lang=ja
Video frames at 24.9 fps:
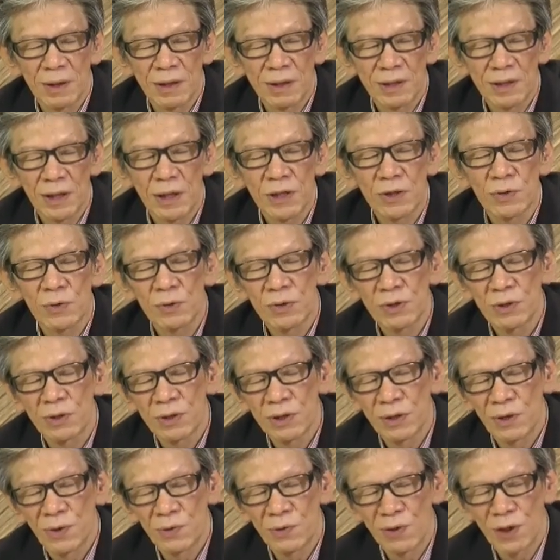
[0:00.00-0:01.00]
雑誌を作っ
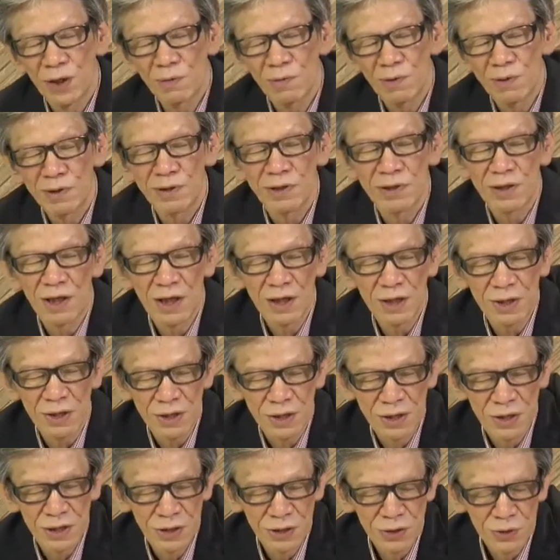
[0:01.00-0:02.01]
たことありますんでね
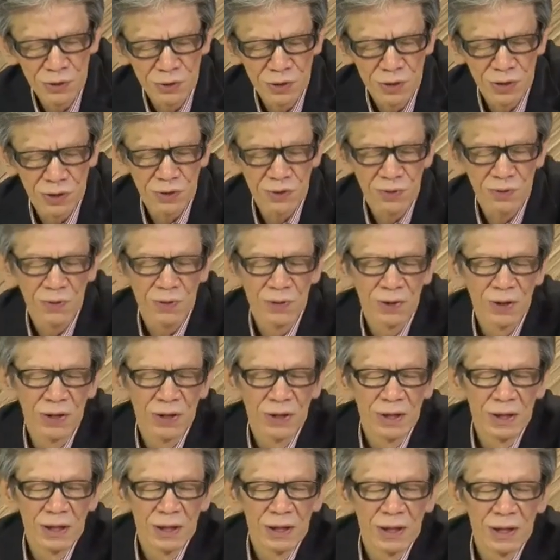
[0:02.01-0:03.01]
新潮社と、
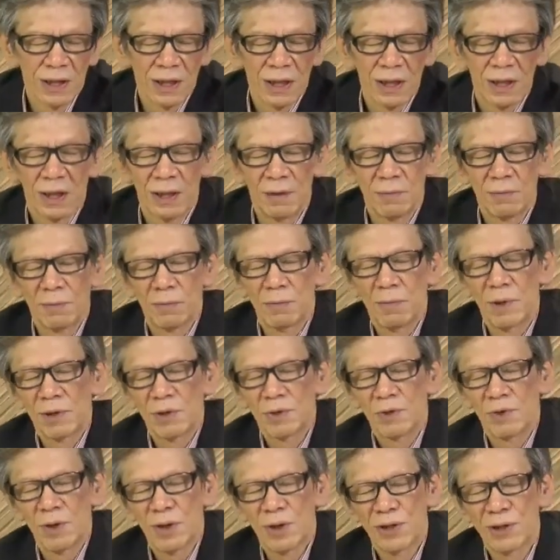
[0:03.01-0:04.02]
えー、まあ
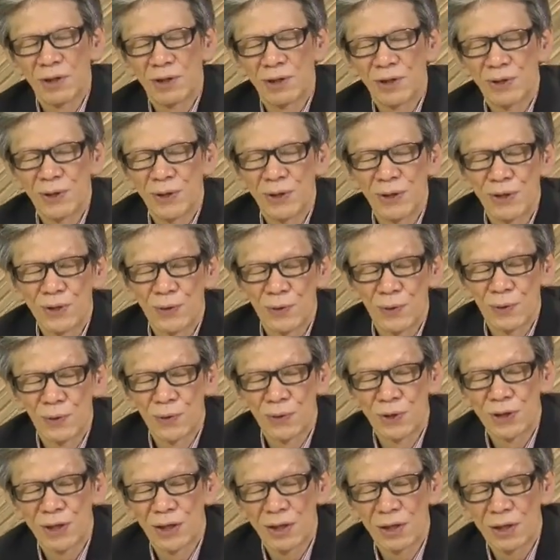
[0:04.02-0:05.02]
それはそうと
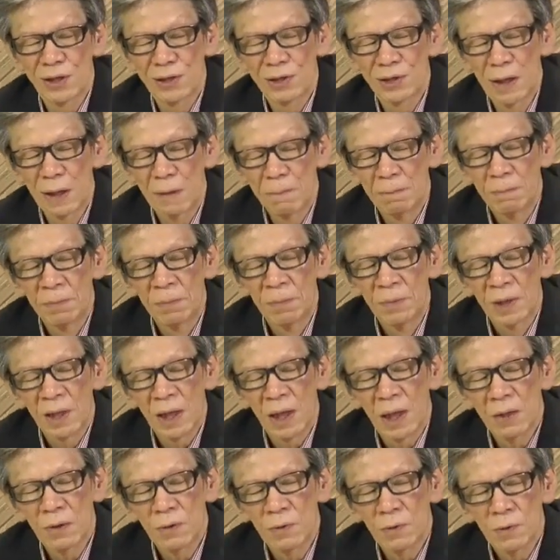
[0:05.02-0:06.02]
してですね
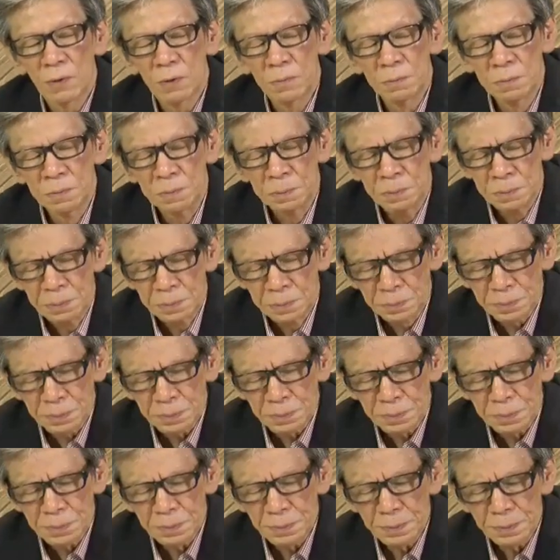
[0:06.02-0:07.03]
あの
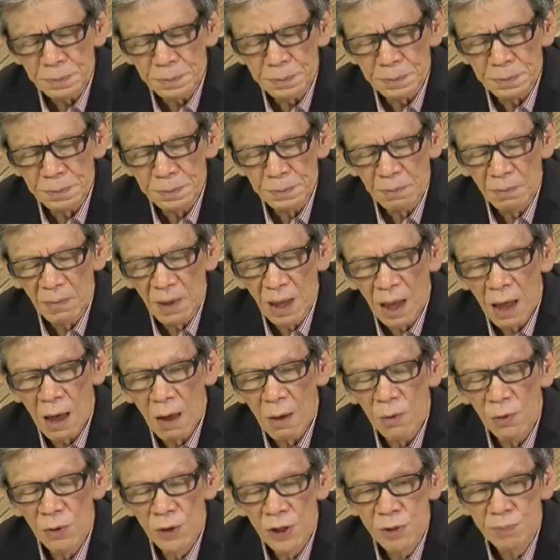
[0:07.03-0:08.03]
過
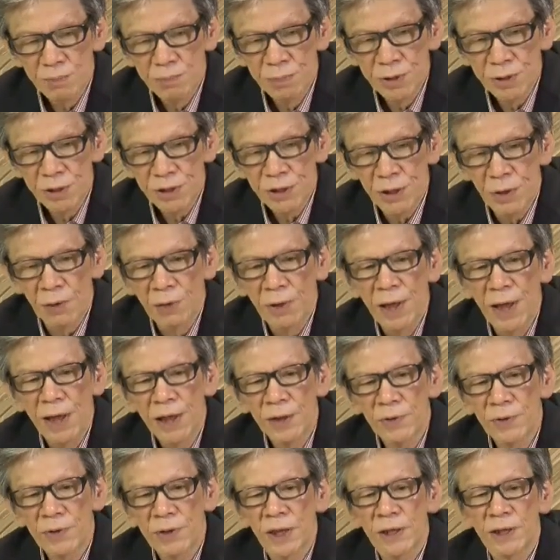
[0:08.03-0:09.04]
去の執筆者を
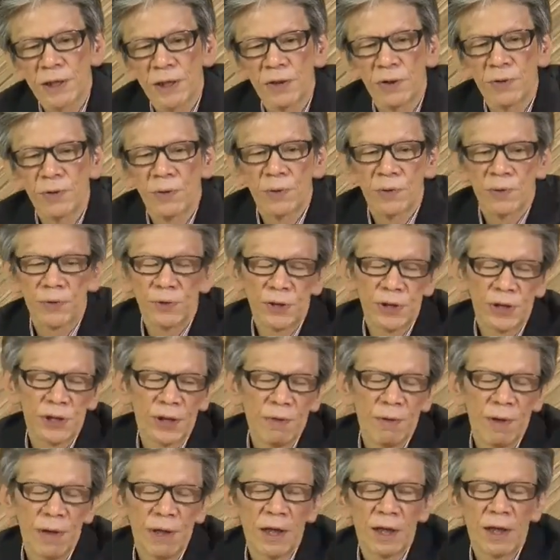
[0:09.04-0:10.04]
激怒させるようなことをして
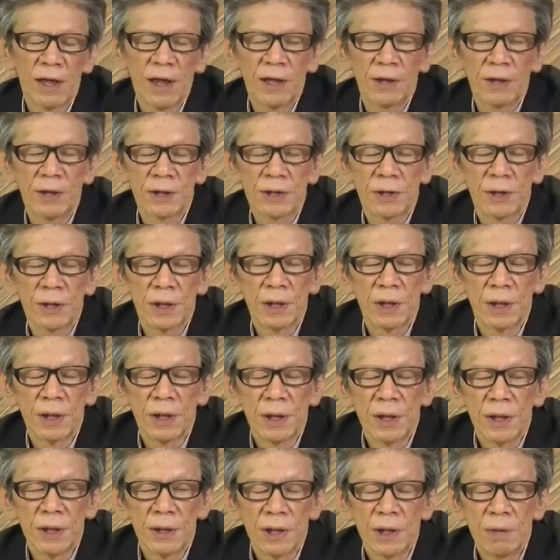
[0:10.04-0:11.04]
はいけないんです
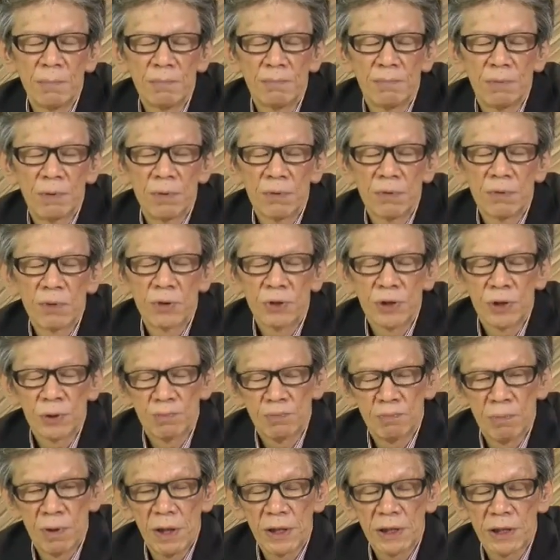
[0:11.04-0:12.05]
日本の出
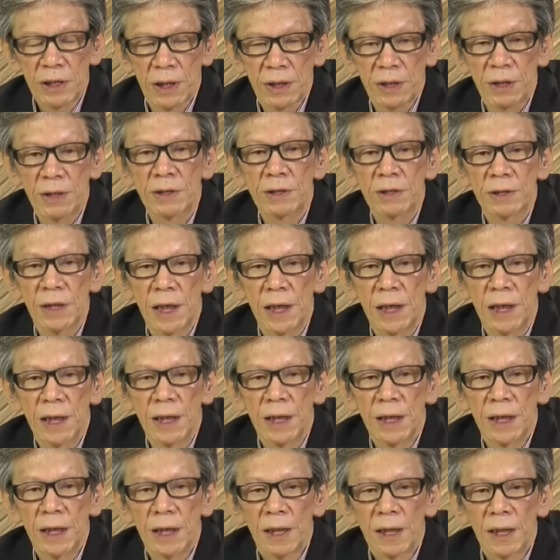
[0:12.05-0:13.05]
版社がですね